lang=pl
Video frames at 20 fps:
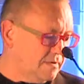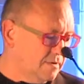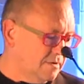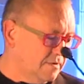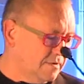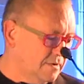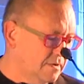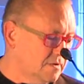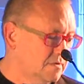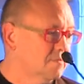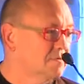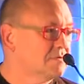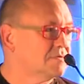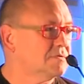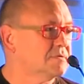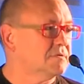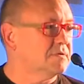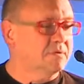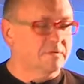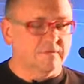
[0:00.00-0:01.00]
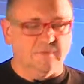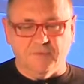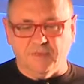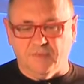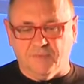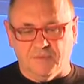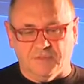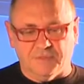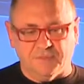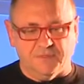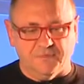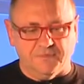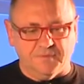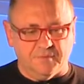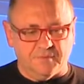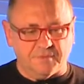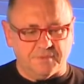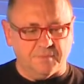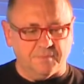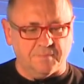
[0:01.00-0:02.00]
do tego typu inicjatyw.
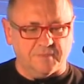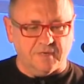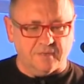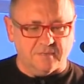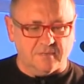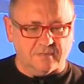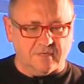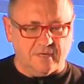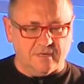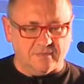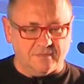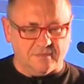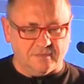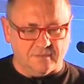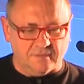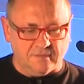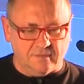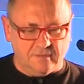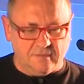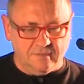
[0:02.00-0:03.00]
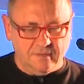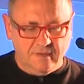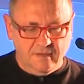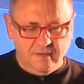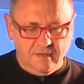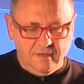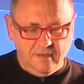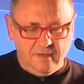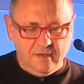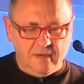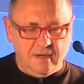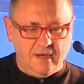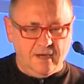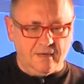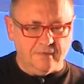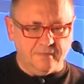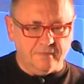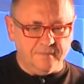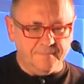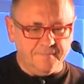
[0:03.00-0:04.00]
W tej chwili się dzieje dużo więcej,
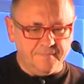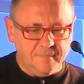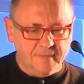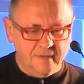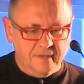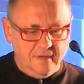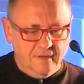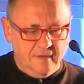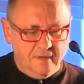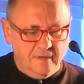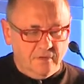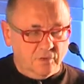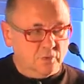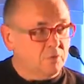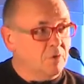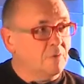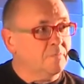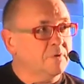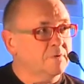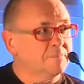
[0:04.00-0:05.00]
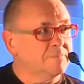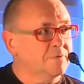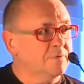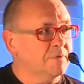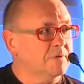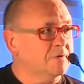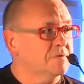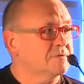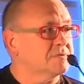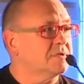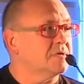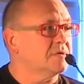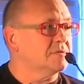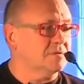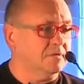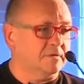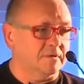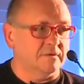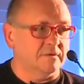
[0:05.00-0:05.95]
dlatego że też już od dłuższego czasu istnieje